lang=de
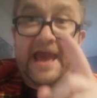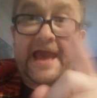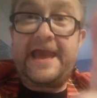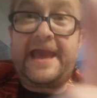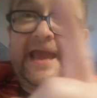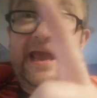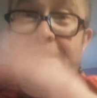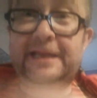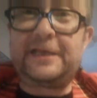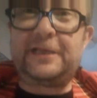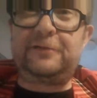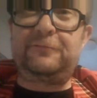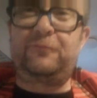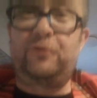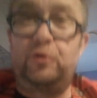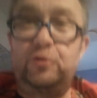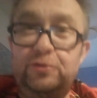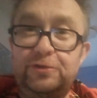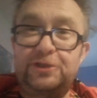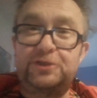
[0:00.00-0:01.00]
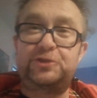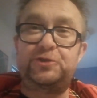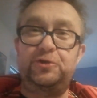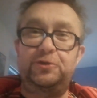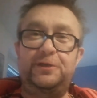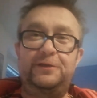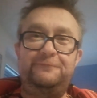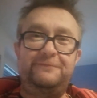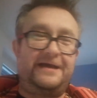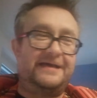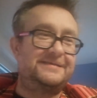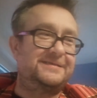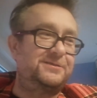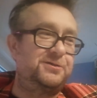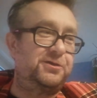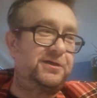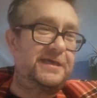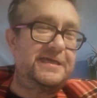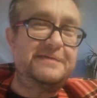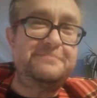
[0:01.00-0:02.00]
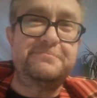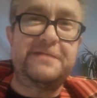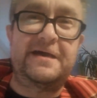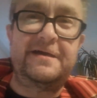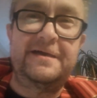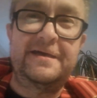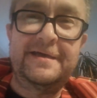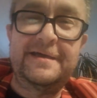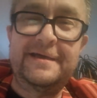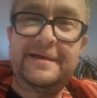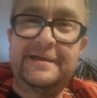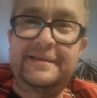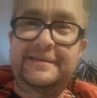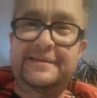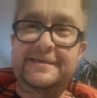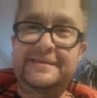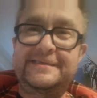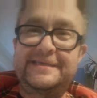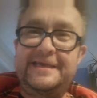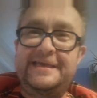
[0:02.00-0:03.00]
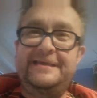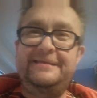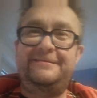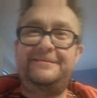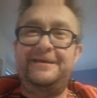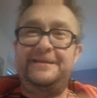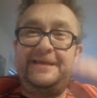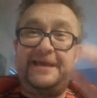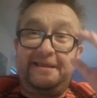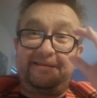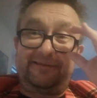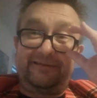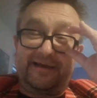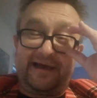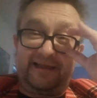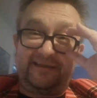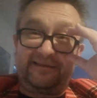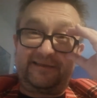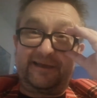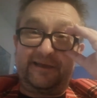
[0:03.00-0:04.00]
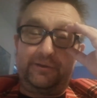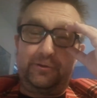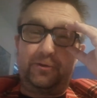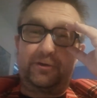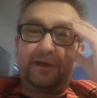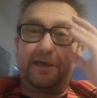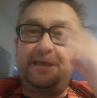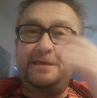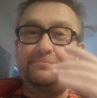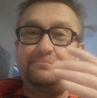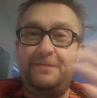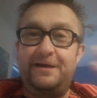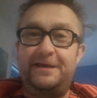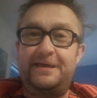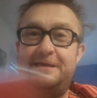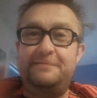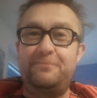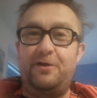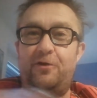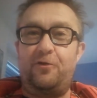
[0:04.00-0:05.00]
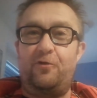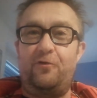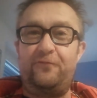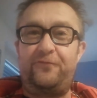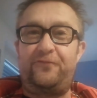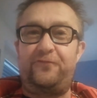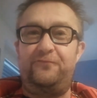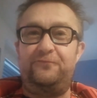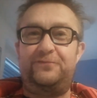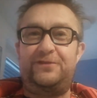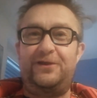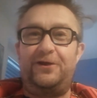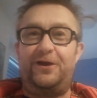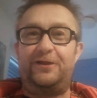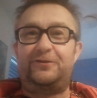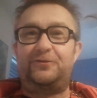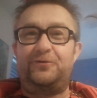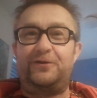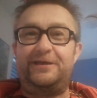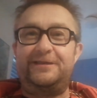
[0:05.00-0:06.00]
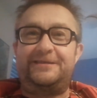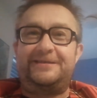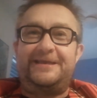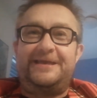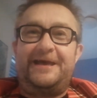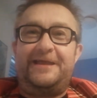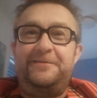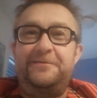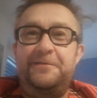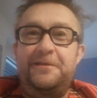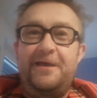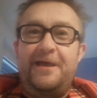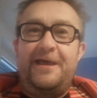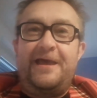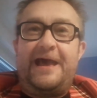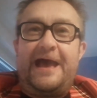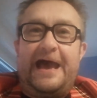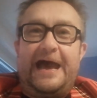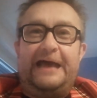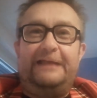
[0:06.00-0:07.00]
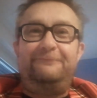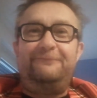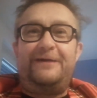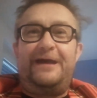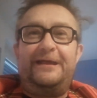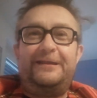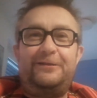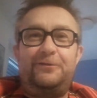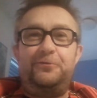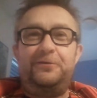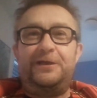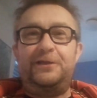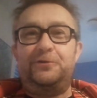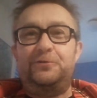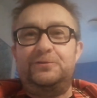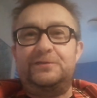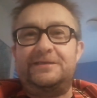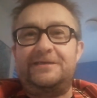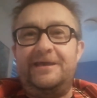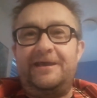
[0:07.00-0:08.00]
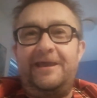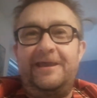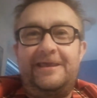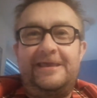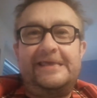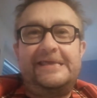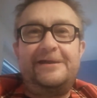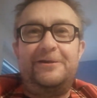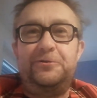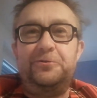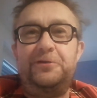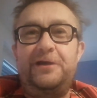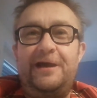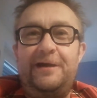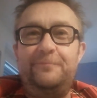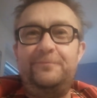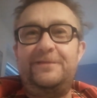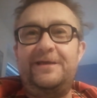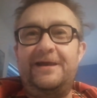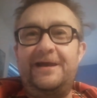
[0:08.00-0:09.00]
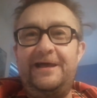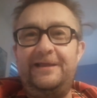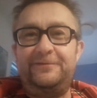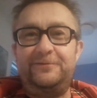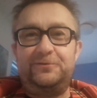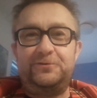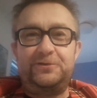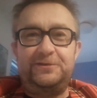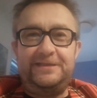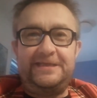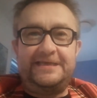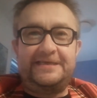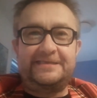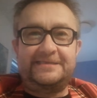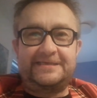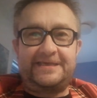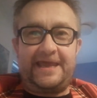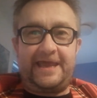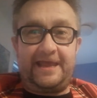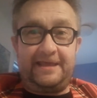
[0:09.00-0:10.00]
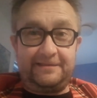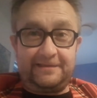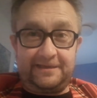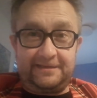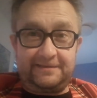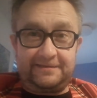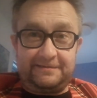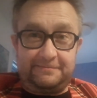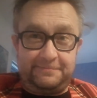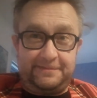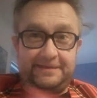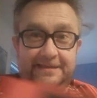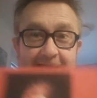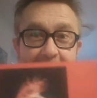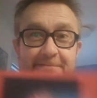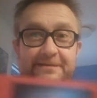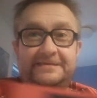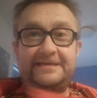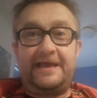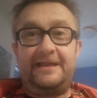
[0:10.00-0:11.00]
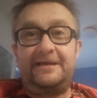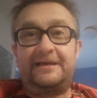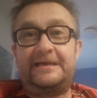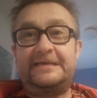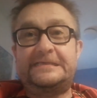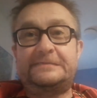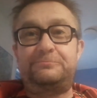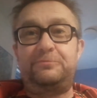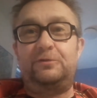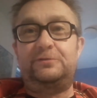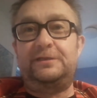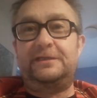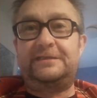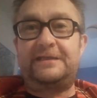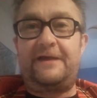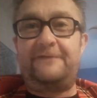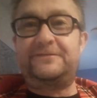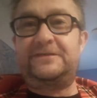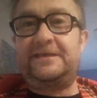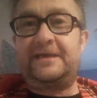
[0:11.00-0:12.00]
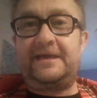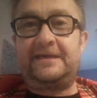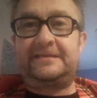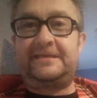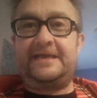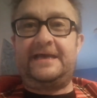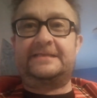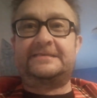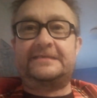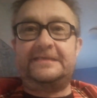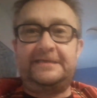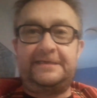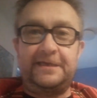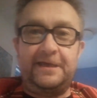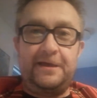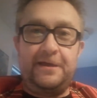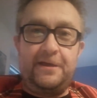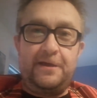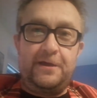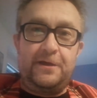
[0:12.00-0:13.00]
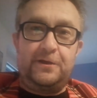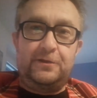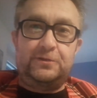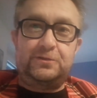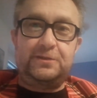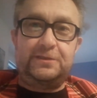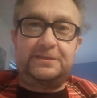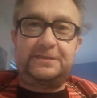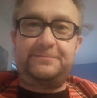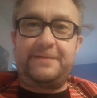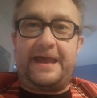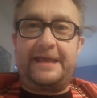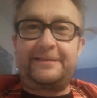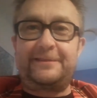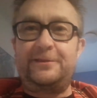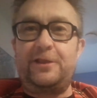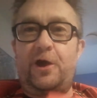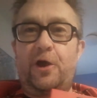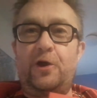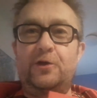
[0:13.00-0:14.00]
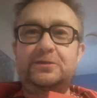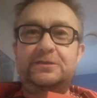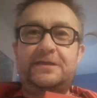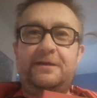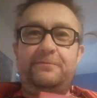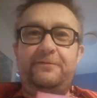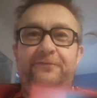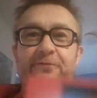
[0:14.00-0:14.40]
einen wunderschönen was auch immer. Das Internet hat ja noch immer, immer offen. Die autoritären Anwandlungen unserer Regierung haben daran noch nichts geändert. Mein Name ist Rainer Crispo und ich darf Sie recht herzlich zur zweiten Ausgabe